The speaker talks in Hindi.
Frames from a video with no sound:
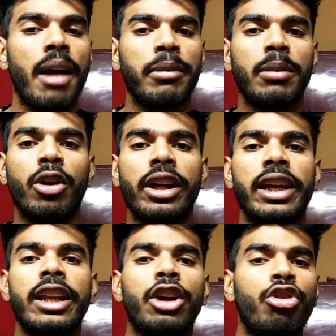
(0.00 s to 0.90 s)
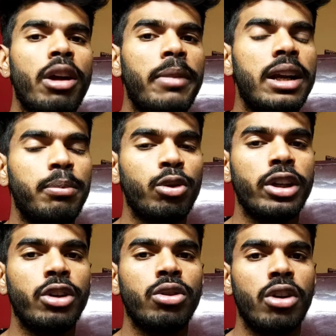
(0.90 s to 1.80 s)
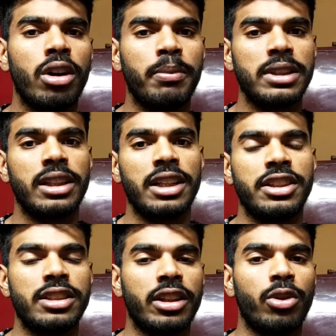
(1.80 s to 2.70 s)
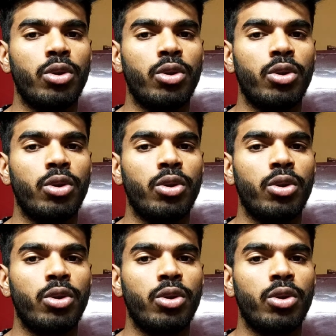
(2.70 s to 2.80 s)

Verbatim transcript: आपकी बॉडी की रिक्वायरमेंट पूरी हो और मसल अच्छे से